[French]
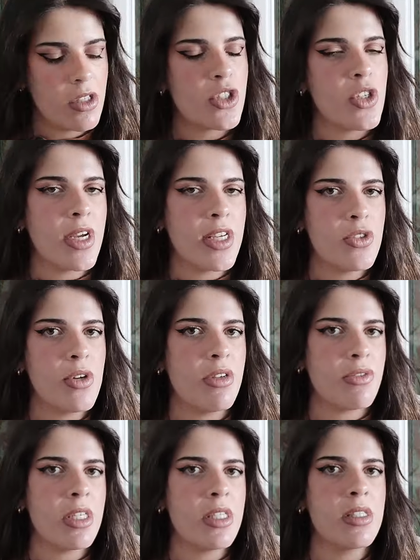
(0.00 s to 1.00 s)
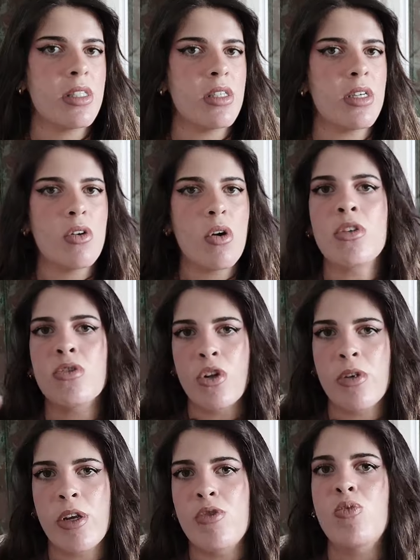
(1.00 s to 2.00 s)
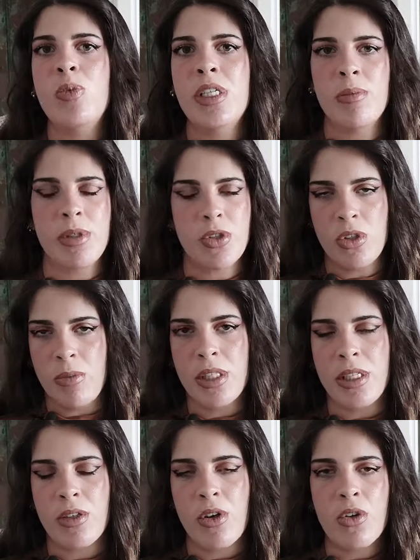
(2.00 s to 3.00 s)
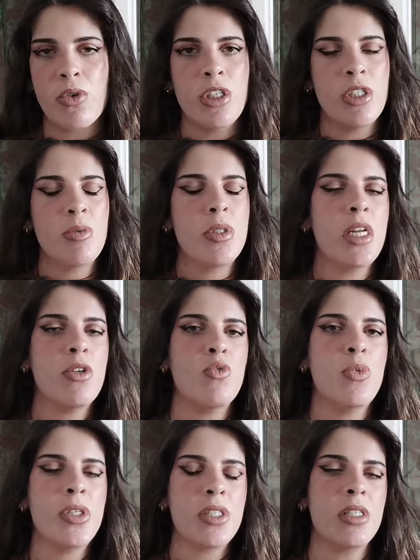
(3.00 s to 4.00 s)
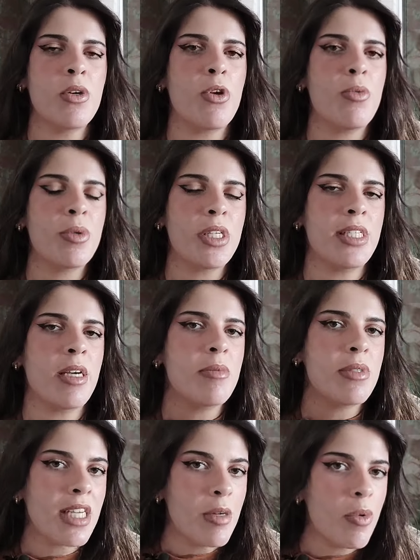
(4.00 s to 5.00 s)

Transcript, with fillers: Quand j'ai le reste de l'Afrique, c'est en dehors de la Nubie, hein, parce qu'on est bien d'accord que l'Égypte et la Nubie, c'est des royaumes qui étaient quand même très